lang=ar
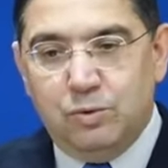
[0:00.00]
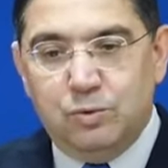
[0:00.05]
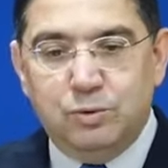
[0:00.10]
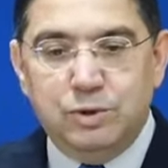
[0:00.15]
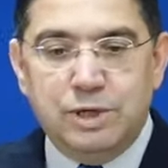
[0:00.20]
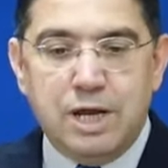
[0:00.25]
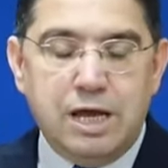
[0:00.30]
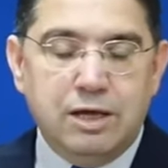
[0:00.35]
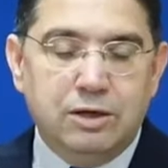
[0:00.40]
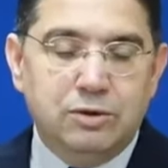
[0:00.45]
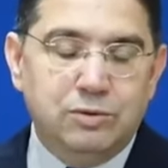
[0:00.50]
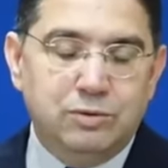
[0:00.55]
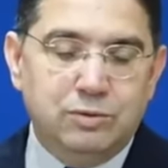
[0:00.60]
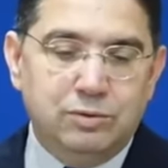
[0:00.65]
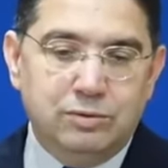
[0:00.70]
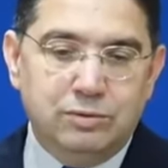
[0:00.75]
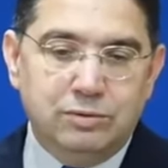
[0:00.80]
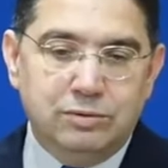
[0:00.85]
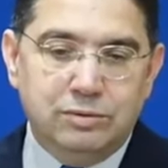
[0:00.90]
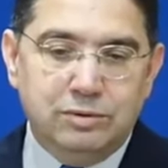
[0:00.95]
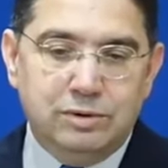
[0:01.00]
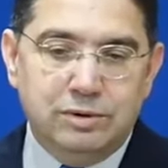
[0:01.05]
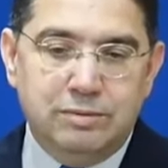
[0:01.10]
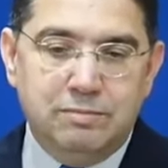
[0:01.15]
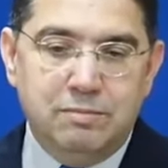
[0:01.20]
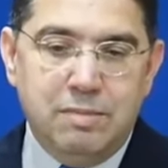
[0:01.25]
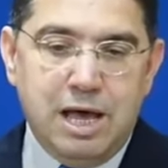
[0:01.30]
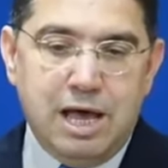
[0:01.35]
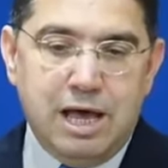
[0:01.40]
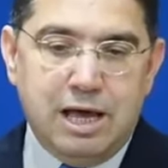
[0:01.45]
ونحن
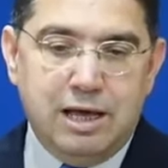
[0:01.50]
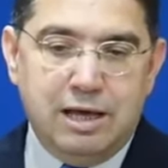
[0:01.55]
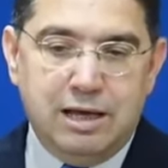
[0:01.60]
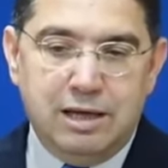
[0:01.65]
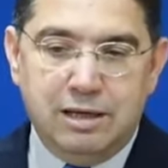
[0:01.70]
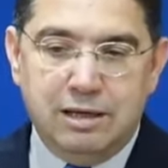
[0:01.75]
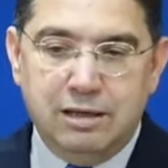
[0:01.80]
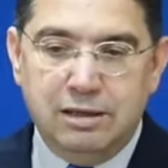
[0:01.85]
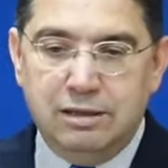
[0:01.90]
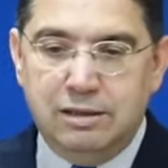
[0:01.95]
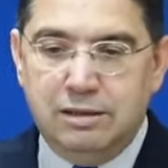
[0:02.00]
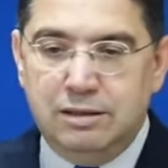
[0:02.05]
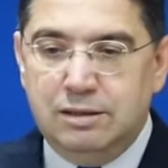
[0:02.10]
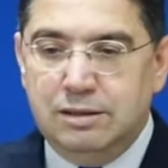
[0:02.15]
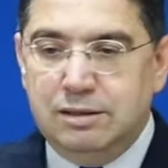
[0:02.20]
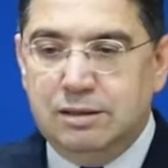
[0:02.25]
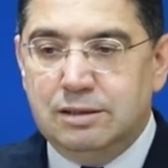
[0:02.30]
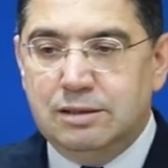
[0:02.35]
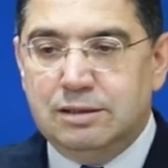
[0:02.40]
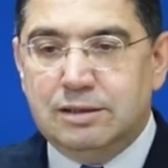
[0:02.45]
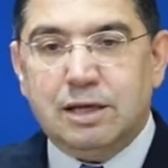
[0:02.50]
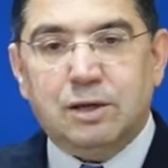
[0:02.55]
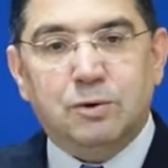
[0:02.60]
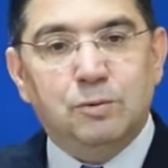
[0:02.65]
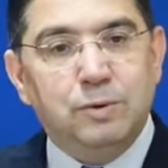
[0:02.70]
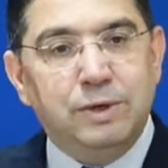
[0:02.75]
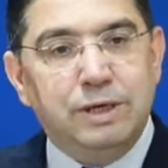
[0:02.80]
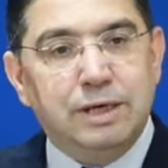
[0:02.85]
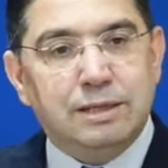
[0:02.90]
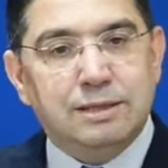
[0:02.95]
مع
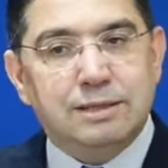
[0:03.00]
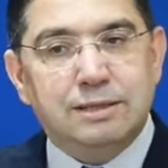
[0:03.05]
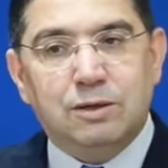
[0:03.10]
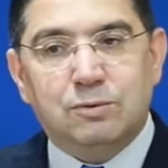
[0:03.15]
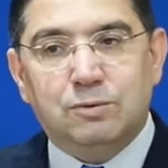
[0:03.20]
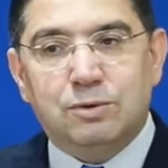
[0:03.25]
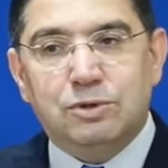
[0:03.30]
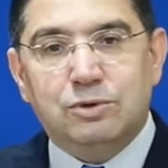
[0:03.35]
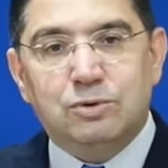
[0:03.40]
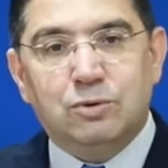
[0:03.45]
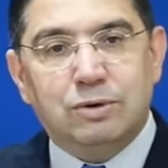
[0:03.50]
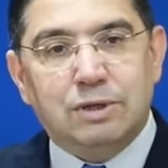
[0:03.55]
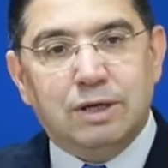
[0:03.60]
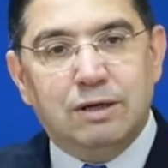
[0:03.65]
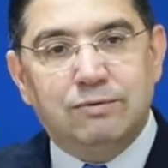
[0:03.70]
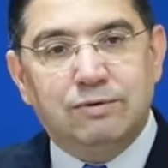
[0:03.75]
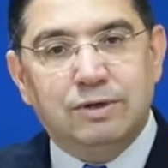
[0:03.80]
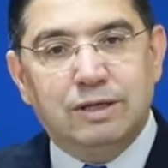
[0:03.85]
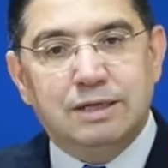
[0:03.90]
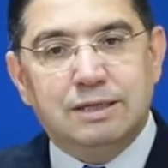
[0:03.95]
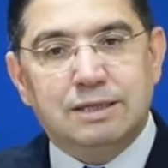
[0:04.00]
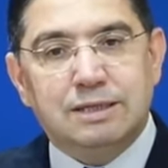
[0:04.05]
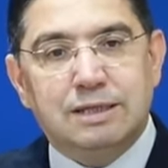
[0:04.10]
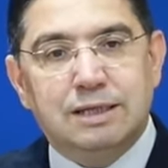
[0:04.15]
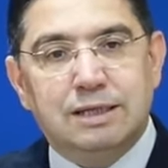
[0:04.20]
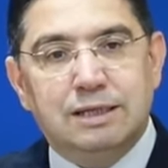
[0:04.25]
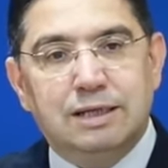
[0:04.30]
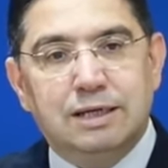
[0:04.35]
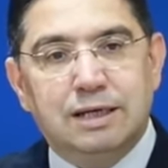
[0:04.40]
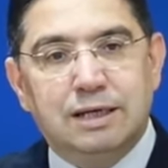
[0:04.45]
تقوية دور السلطة
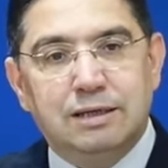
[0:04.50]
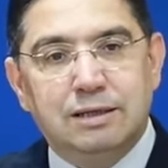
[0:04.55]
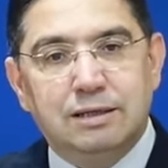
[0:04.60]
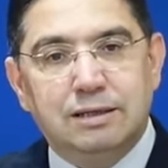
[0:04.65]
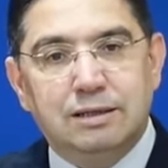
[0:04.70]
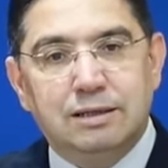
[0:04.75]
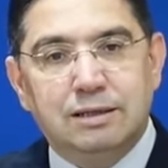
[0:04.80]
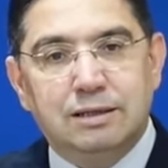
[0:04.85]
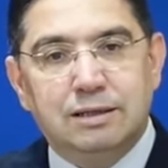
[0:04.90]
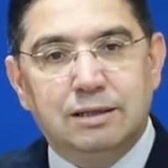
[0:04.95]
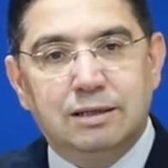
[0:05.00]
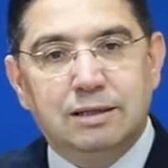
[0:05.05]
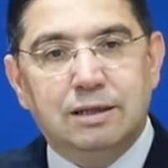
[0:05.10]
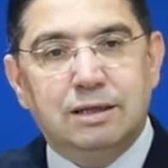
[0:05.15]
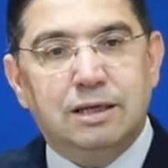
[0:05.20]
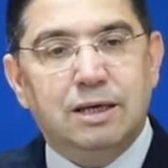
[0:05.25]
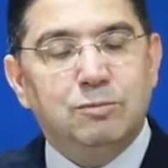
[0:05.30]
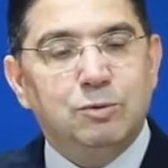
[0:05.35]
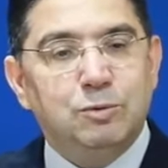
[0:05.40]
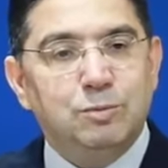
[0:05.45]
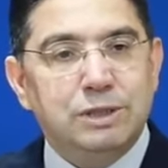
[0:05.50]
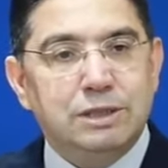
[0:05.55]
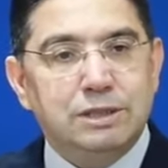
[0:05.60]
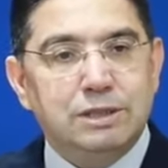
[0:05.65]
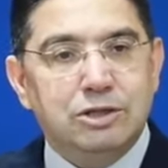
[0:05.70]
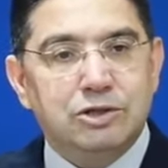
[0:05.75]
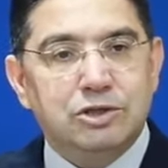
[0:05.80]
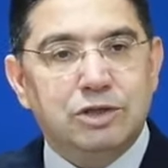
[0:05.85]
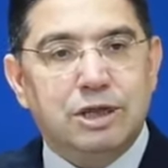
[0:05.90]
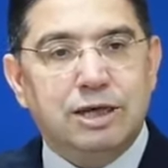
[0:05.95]
الفلسطينية
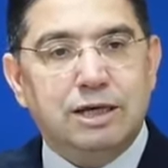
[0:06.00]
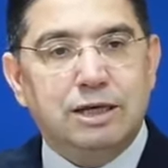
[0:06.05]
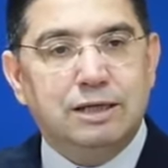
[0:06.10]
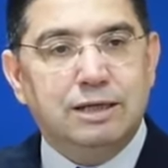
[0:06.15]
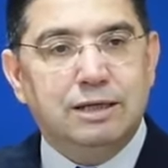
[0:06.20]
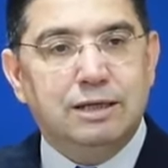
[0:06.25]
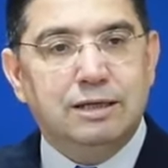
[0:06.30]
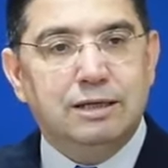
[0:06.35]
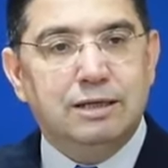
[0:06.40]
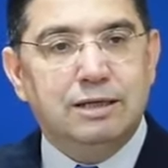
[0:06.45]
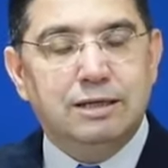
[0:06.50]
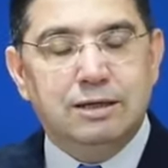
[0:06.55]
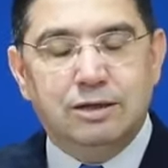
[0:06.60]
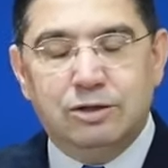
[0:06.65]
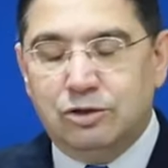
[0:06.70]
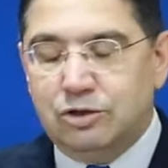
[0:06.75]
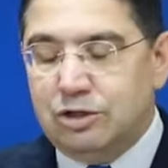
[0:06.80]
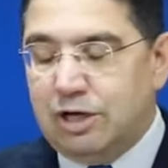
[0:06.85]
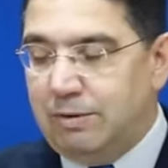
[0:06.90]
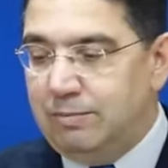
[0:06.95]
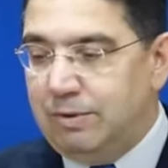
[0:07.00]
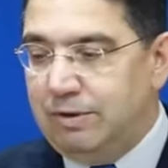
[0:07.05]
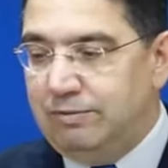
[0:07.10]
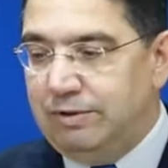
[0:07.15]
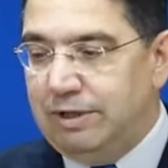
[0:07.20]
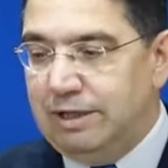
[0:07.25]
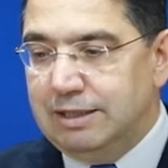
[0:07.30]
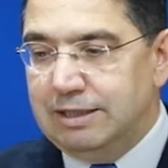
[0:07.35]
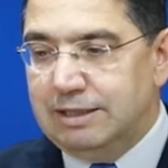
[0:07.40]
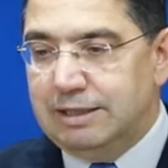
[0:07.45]
كممثل شرعي للشعب
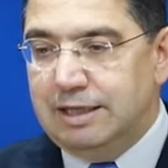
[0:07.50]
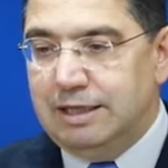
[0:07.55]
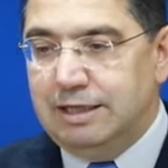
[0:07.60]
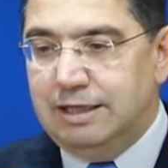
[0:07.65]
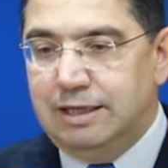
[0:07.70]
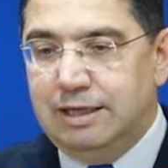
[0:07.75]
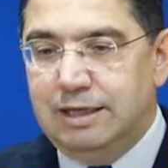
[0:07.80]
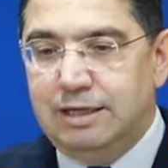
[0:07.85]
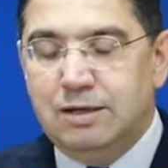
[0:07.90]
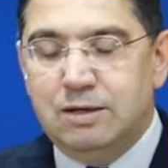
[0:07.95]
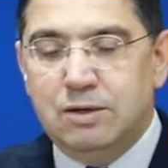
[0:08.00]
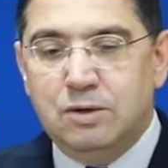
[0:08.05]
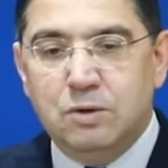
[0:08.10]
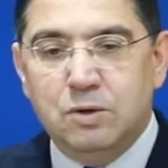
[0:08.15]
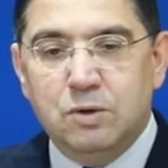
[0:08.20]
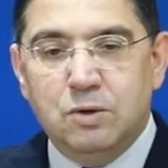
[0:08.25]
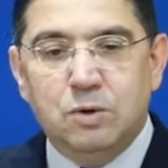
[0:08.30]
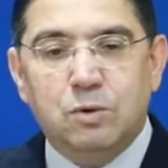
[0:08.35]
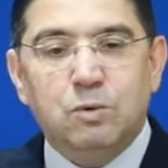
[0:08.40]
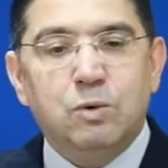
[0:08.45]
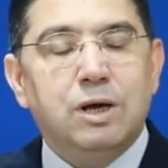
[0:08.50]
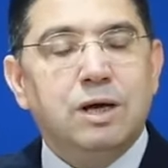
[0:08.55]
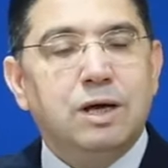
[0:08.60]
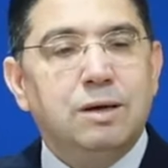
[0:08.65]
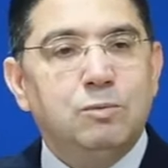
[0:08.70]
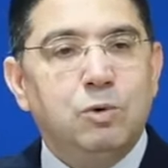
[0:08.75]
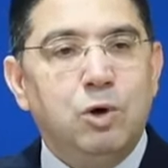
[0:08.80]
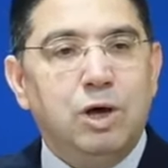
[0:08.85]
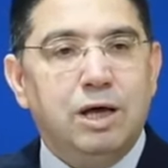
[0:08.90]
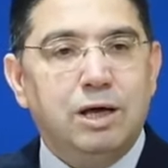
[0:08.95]
الفلسطيني
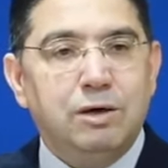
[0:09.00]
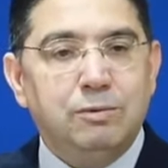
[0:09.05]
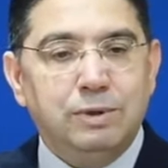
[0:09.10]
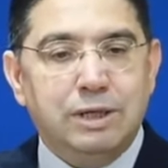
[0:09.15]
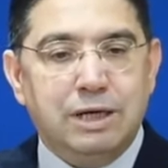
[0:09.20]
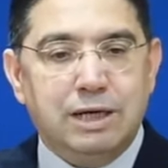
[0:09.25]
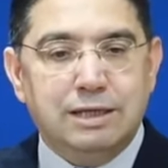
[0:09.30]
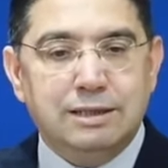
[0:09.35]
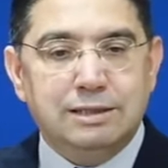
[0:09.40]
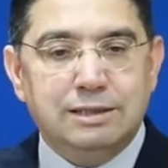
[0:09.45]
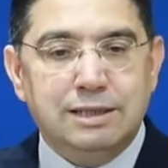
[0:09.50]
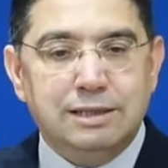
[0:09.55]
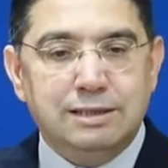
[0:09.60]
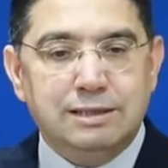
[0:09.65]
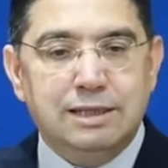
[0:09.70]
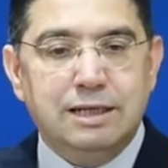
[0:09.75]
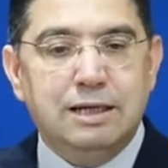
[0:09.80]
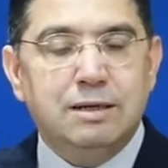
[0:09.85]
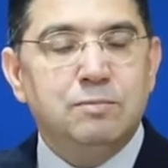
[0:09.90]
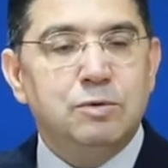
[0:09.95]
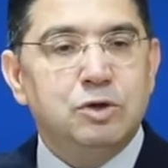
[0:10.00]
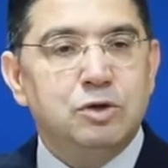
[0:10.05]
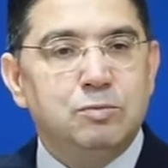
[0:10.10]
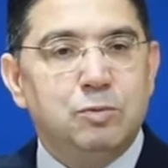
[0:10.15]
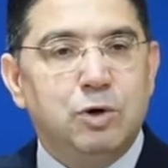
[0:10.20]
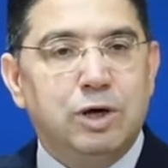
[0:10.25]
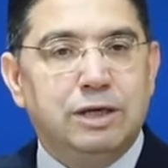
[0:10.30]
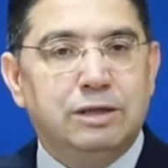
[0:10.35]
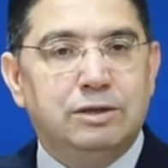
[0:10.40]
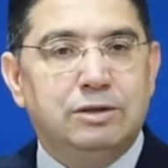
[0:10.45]
وكمحاور أساسي
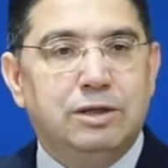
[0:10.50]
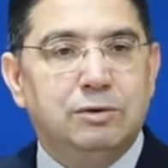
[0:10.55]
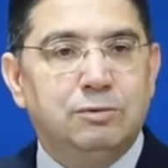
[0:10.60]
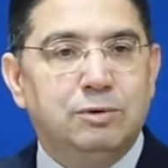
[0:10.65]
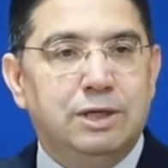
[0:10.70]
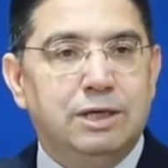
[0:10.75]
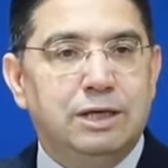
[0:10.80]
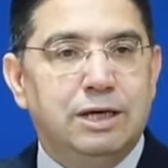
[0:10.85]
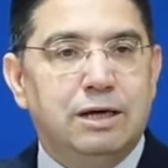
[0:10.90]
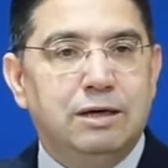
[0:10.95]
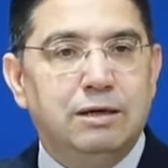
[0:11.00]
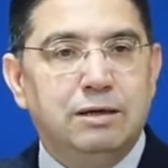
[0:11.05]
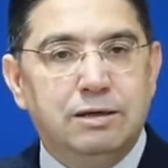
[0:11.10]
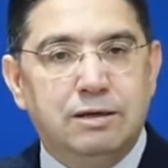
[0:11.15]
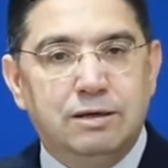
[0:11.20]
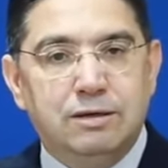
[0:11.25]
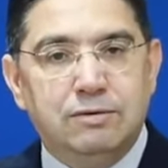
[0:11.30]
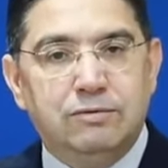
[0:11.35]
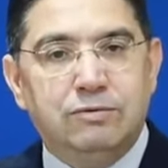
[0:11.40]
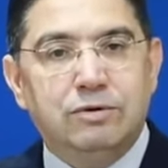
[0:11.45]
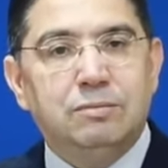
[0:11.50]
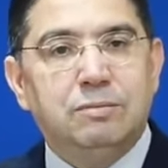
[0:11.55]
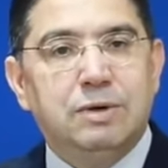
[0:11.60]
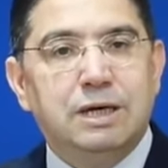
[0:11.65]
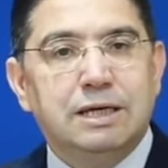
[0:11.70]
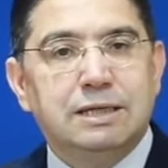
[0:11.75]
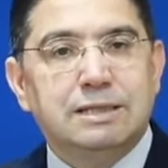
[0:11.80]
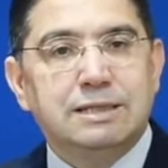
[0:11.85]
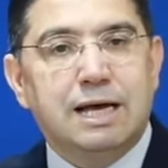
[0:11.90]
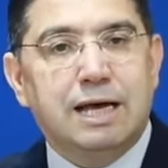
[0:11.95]
للمجموعة الدولية
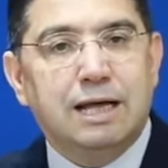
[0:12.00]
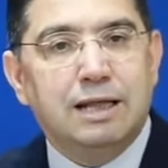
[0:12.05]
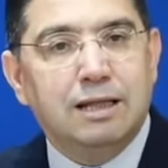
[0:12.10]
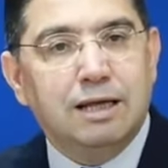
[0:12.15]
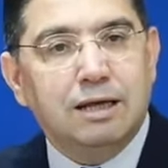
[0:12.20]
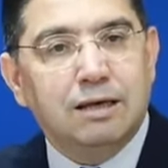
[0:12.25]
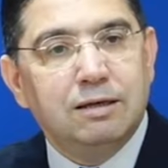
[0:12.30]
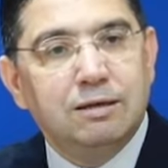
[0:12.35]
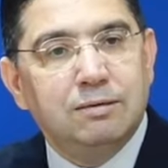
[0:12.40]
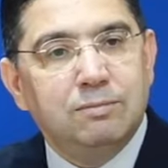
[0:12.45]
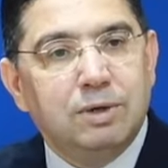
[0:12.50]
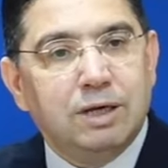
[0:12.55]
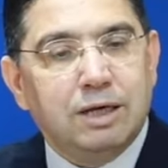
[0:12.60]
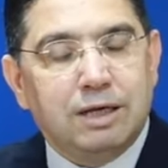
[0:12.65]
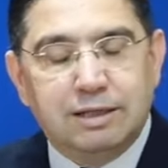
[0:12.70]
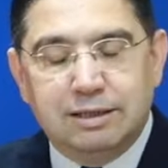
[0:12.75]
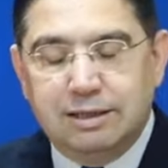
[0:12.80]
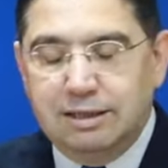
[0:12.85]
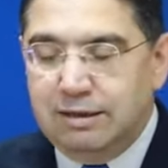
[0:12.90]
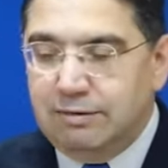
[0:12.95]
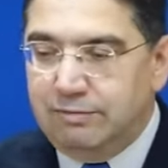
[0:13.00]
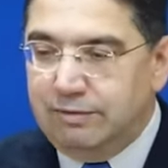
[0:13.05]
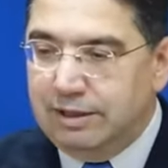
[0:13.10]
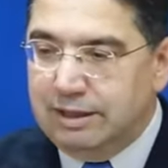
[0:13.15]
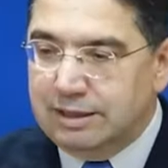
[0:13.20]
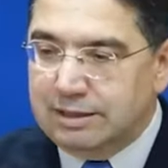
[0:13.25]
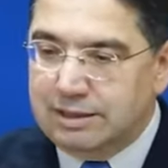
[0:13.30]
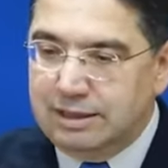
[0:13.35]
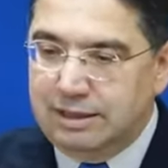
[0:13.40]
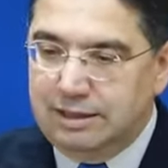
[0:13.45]
فيما يتعلق بالقضية
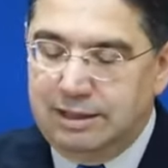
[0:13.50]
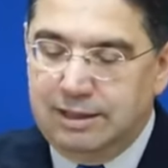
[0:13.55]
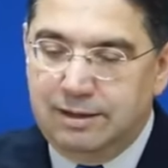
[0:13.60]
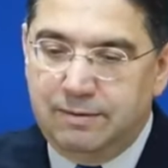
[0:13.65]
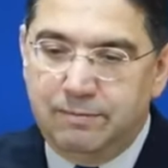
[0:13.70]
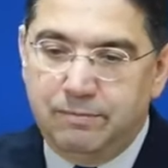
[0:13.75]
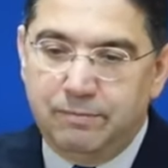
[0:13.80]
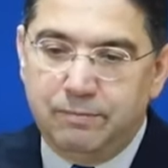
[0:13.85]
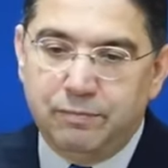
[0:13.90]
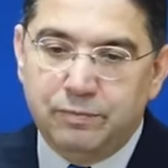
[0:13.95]
الفلسطينية